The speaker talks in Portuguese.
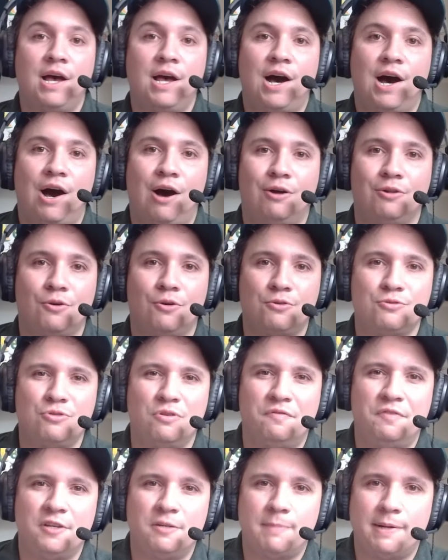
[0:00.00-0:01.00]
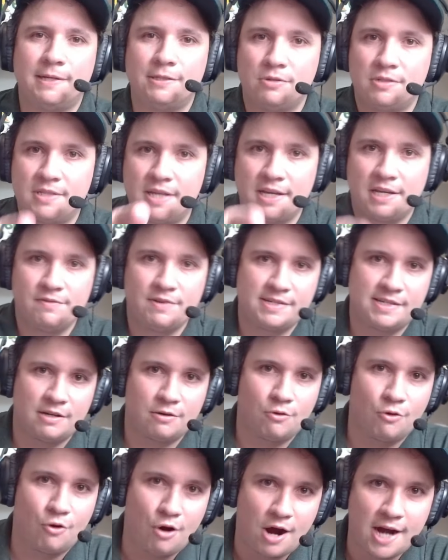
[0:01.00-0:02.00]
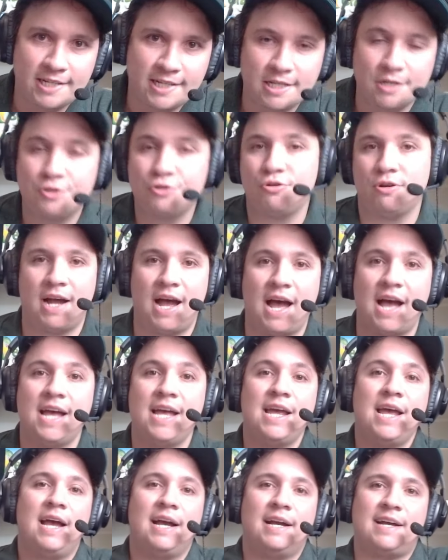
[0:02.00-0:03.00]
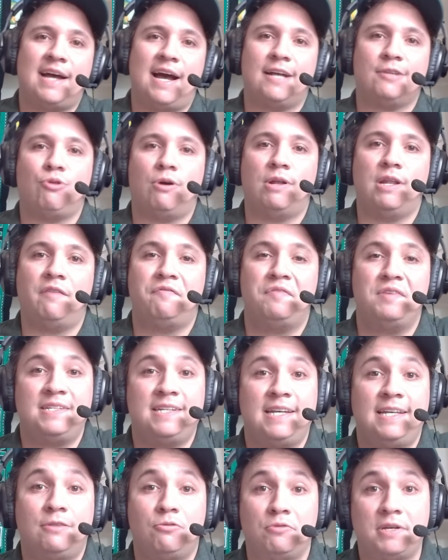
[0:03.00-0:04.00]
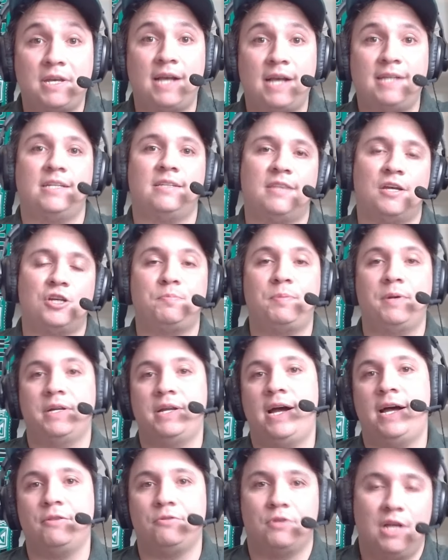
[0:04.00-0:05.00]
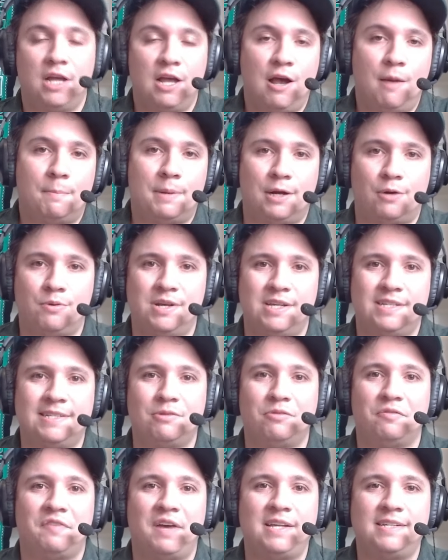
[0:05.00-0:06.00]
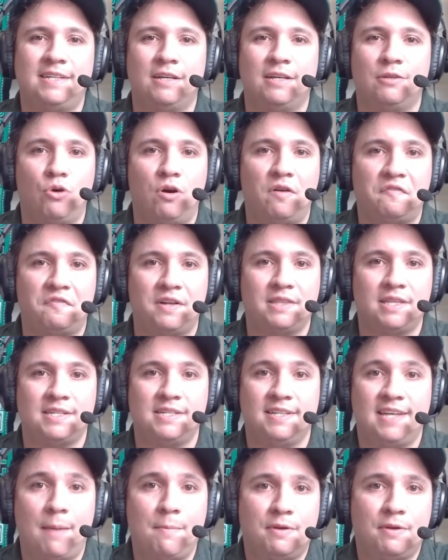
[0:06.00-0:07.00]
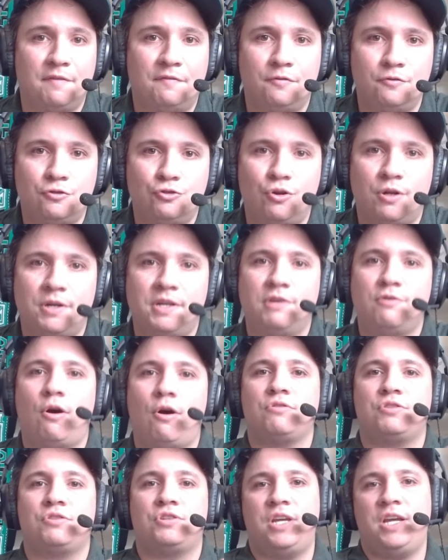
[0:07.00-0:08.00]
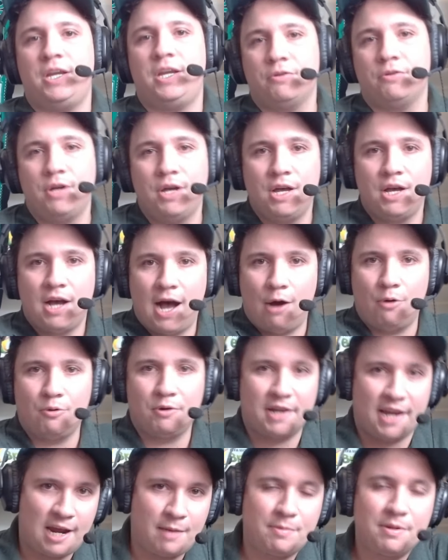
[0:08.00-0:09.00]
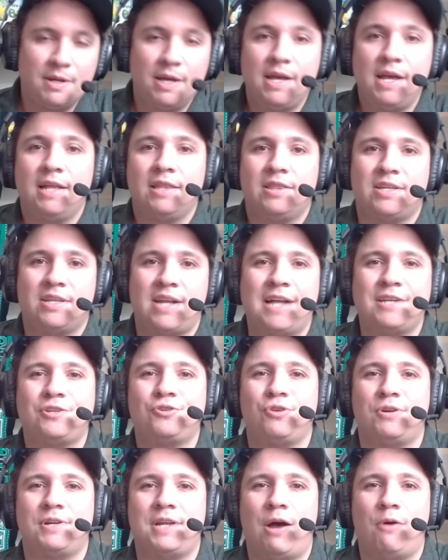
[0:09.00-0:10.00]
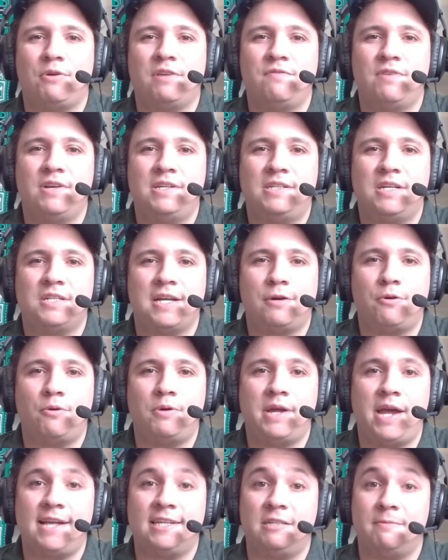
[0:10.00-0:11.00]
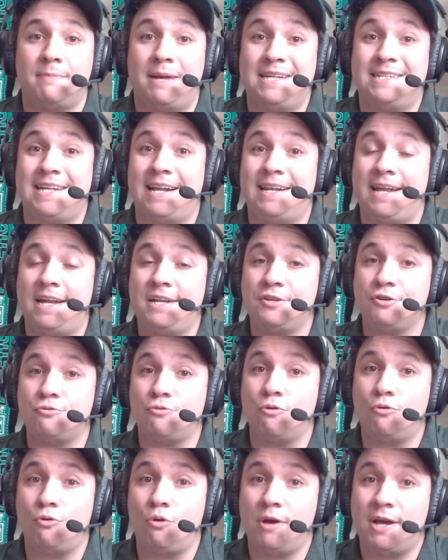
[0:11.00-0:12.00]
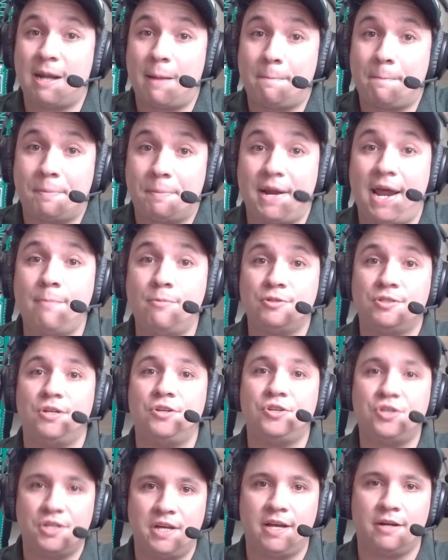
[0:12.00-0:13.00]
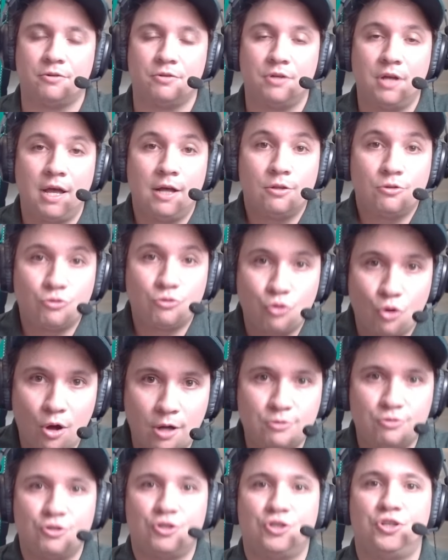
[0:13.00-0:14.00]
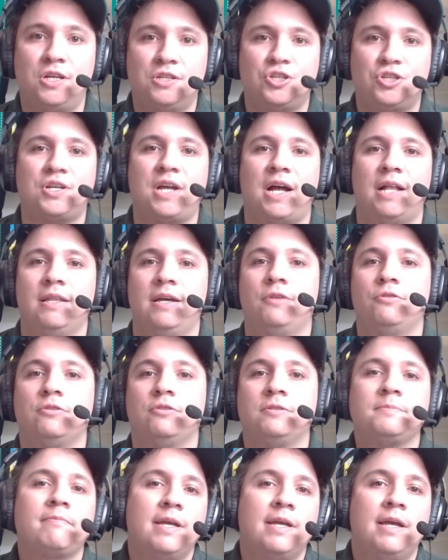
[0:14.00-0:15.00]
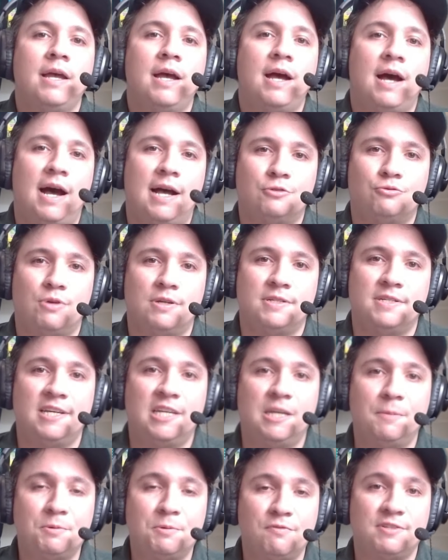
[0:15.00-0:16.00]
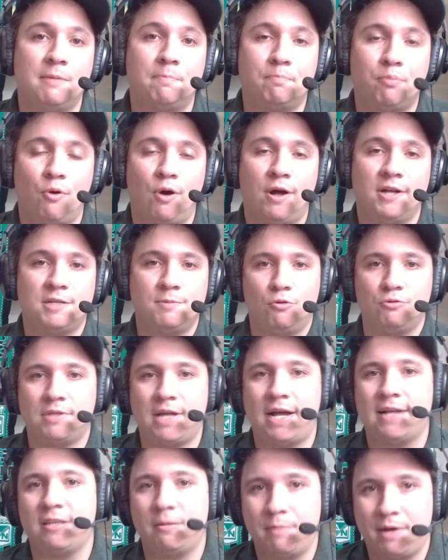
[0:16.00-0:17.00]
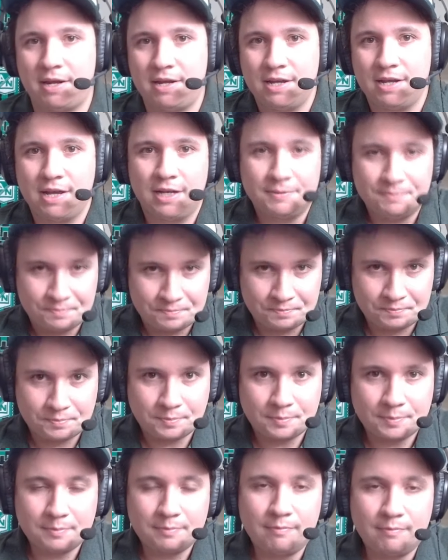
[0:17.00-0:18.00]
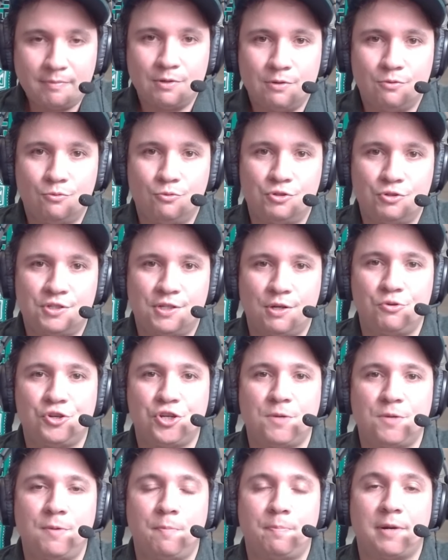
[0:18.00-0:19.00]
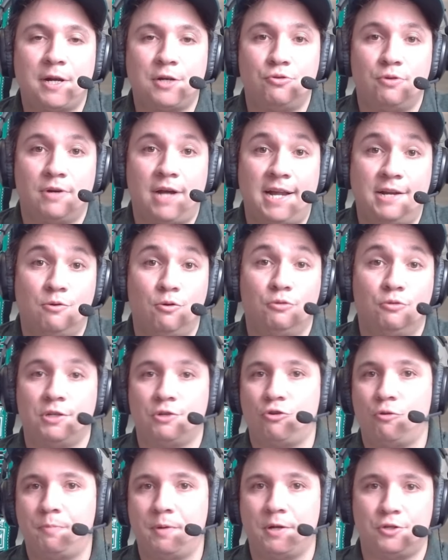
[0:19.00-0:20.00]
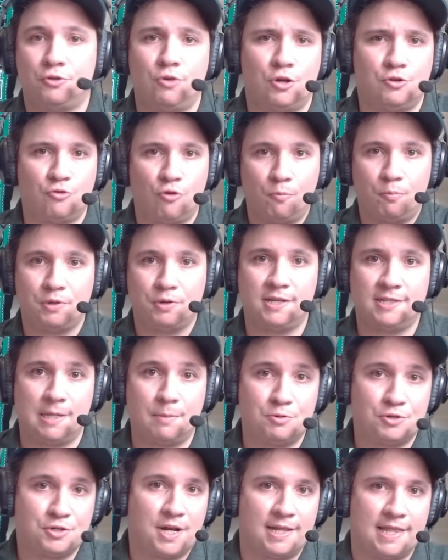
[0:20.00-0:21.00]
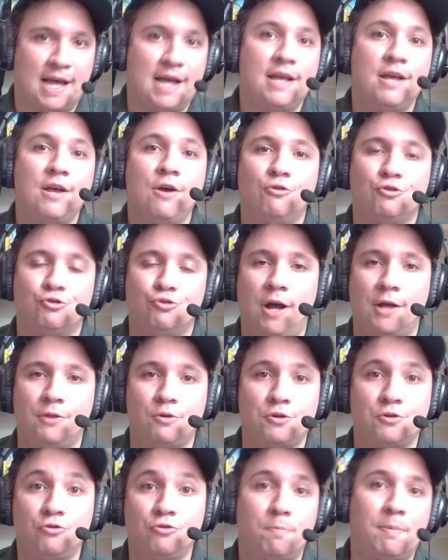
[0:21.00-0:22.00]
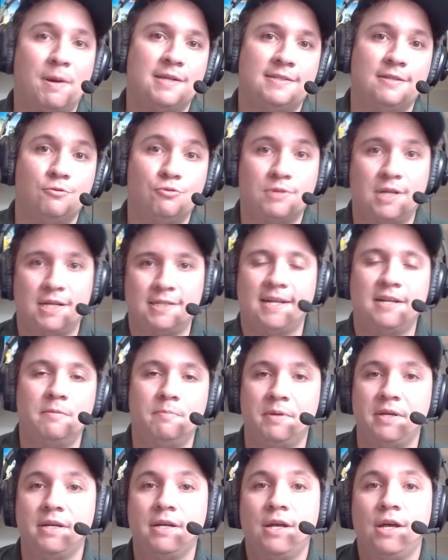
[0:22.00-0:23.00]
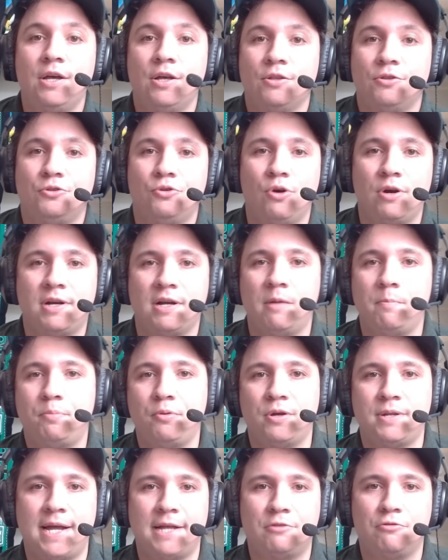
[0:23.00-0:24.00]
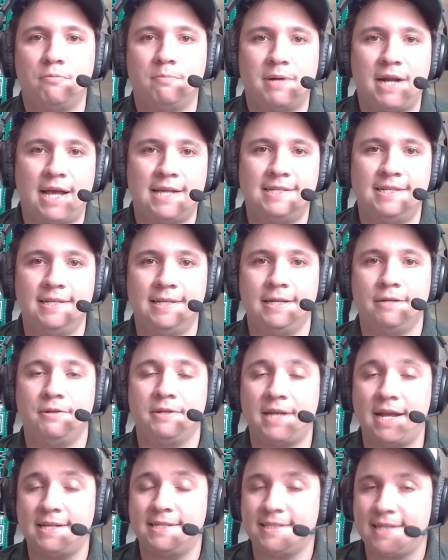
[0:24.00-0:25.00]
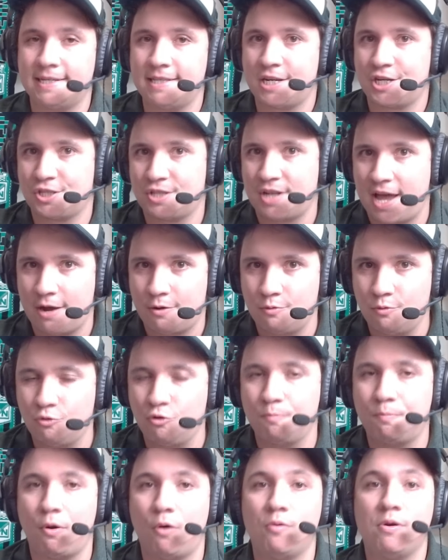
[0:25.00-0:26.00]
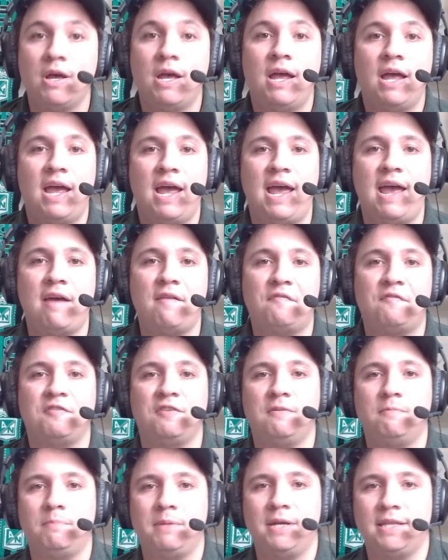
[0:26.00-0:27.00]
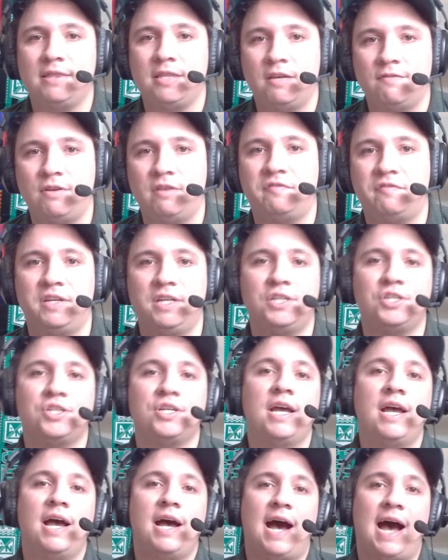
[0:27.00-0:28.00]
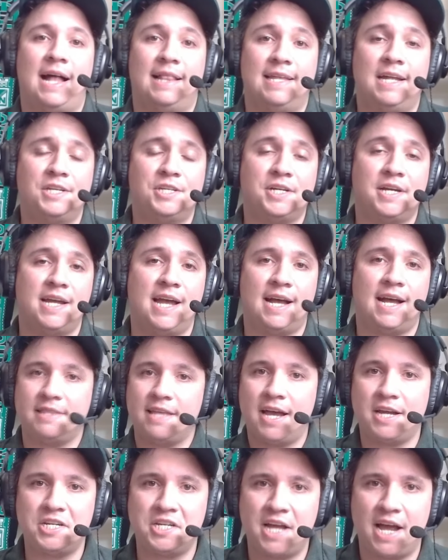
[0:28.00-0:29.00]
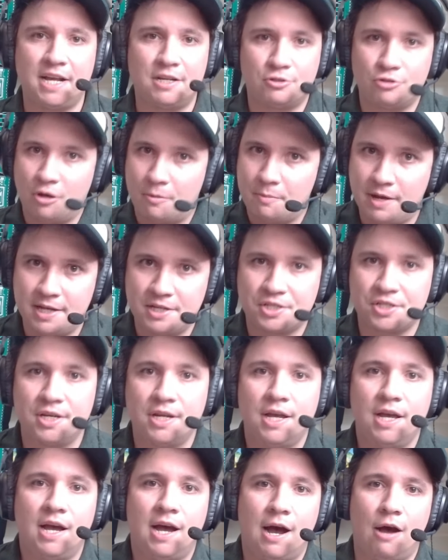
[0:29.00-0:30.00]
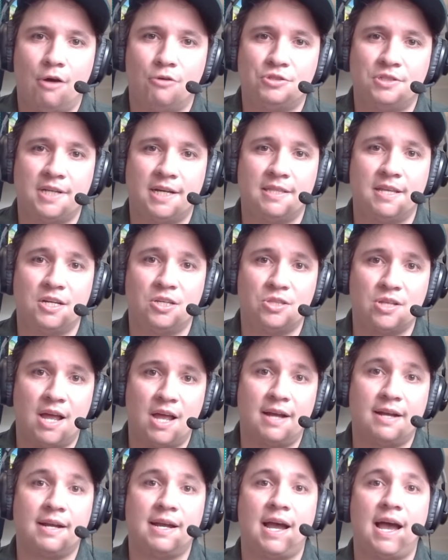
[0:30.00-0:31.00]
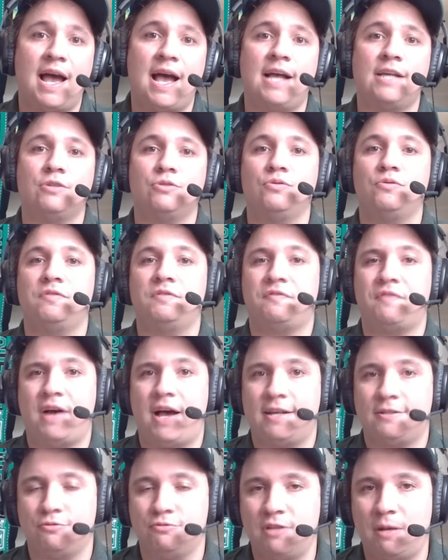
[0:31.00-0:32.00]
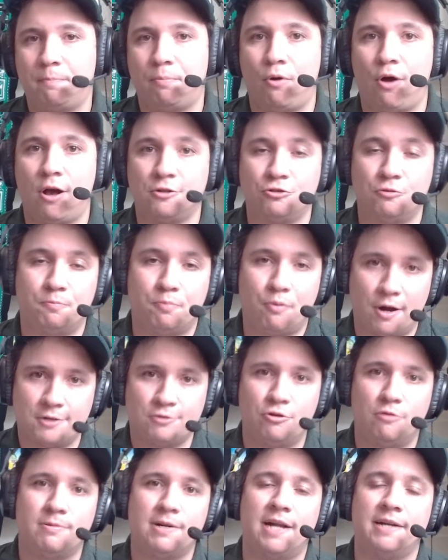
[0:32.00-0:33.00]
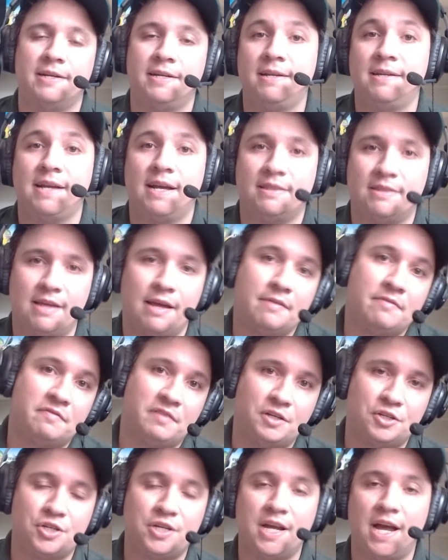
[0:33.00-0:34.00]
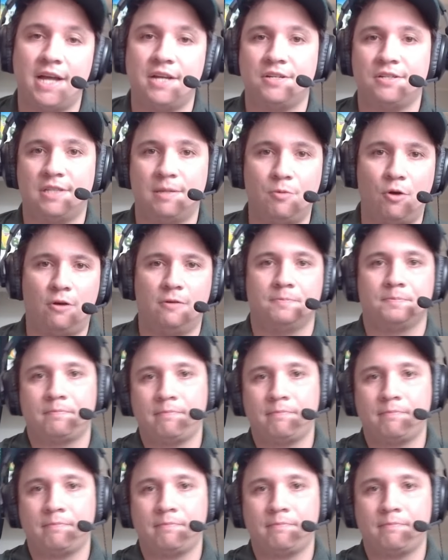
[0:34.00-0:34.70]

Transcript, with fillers: ao longo do vídeo, mas eu sei que você gosta de jogar Cartola FC, então o que você está esperando? para conhecer o vencedor Fantasy Game, que funciona igualzinho ao game tradicional que você já conhece, mas além de concorrer a prêmios em dinheiro todos os dias escalando as suas equipes, você pode montar também o seu time para jogar em outras competições, como por exemplo escalar os jogadores do Paysandu na Série B do Campeonato Brasileiro. E quem se cadastrar com o cupom FBTV20, além de ganhar 10 reais somente ao se cadastrar, caso faça um depósito, pode dobrar ele em até 20 reais, tá bom?